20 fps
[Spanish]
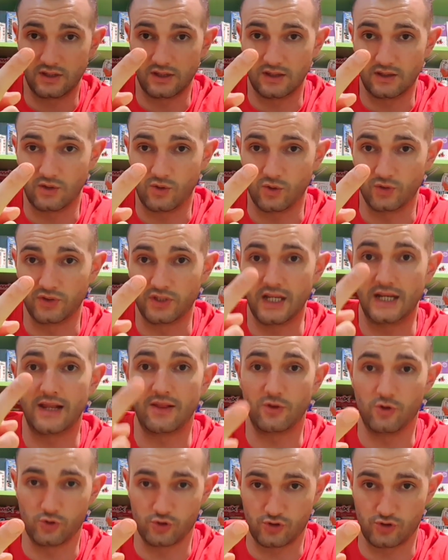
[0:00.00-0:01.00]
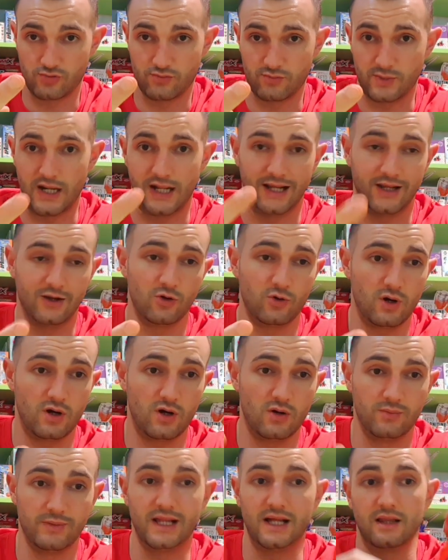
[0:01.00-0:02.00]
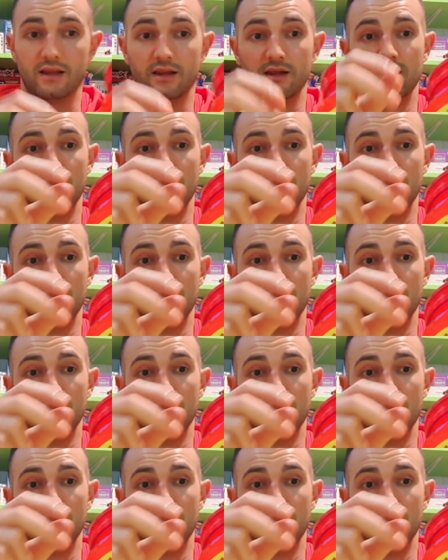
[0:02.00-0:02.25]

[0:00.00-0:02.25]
contiene dos, para que no coja humedad.